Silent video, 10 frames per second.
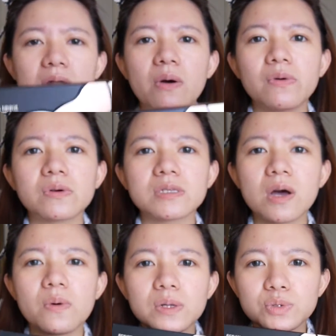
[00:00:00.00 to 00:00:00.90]
然后我有
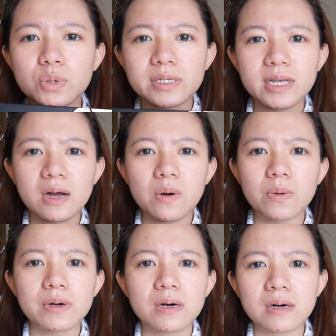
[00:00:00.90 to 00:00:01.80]
上网做一下
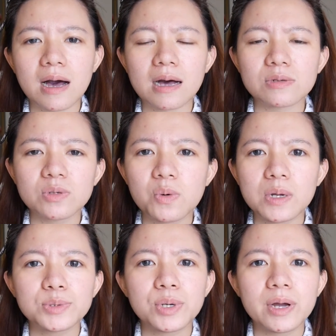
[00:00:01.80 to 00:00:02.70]
功课啊，就是我
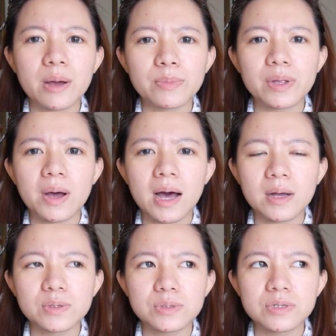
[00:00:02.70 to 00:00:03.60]
完全看不到
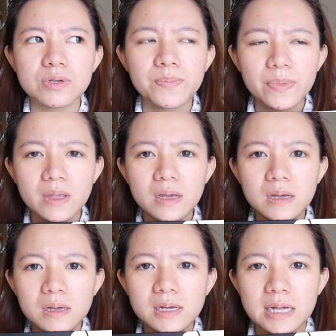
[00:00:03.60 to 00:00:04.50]
它，就是
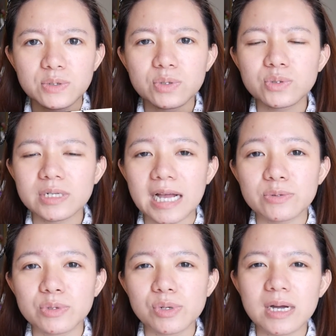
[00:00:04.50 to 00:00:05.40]
感觉就是感
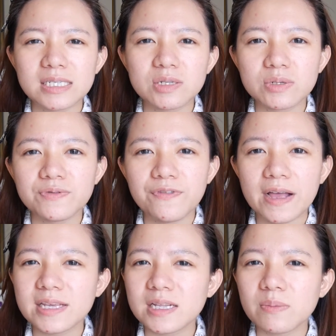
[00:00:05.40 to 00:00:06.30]
觉出来其实都是
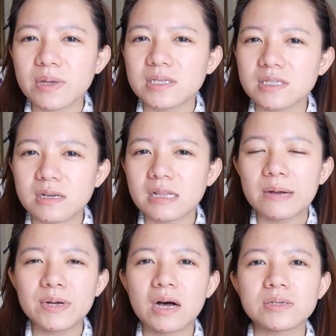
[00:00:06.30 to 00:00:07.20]
翻译的名称，
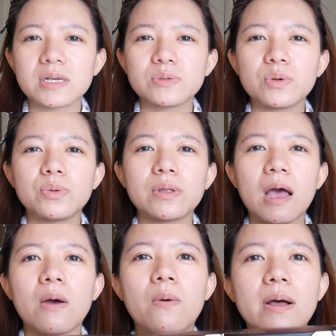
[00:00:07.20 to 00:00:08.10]
他们好像对于
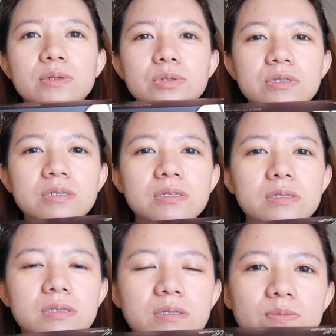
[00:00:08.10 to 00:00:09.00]
台湾就
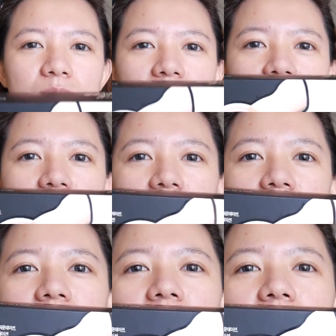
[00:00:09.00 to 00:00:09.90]
是
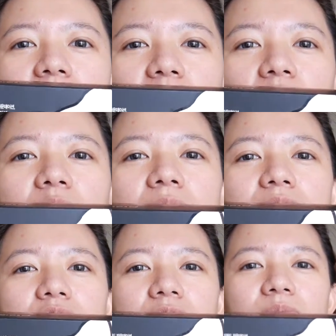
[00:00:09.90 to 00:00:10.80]
中
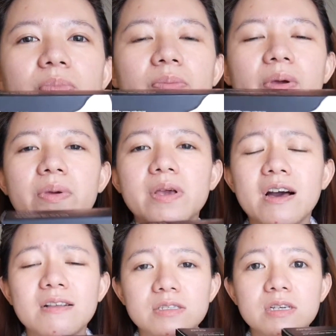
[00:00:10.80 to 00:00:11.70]
文就是并没有一个
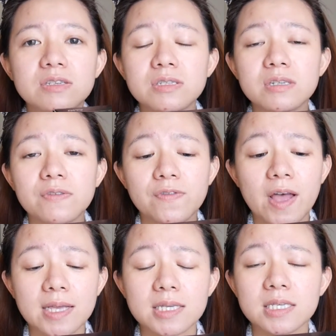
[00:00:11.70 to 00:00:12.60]
很正式的
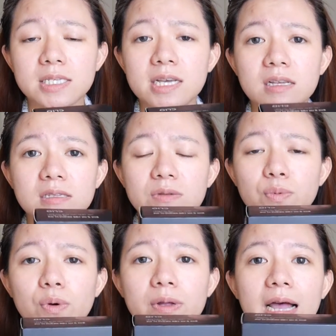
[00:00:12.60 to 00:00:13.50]
翻译这样子，
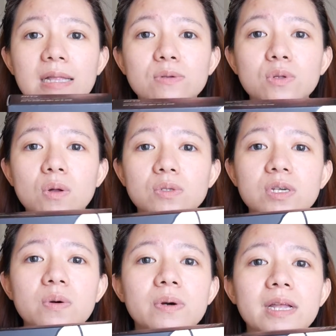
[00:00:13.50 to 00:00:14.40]
不家都统
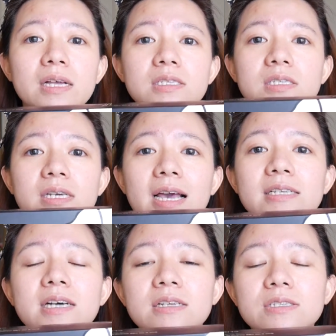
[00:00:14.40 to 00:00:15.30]
称为它是盖
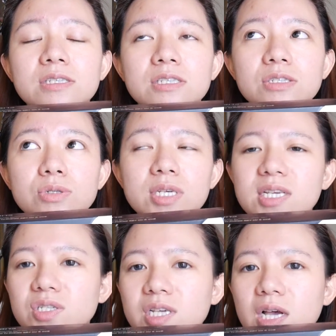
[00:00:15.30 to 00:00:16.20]
章式，就是
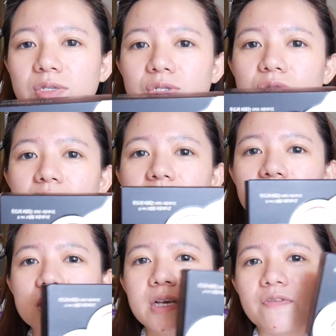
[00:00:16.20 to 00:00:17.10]
印章式的
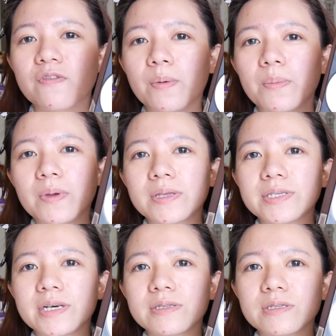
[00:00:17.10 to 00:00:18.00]
气垫粉饼
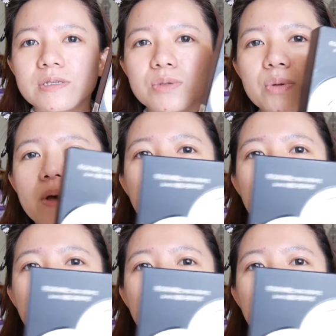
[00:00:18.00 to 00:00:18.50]
这样子。对，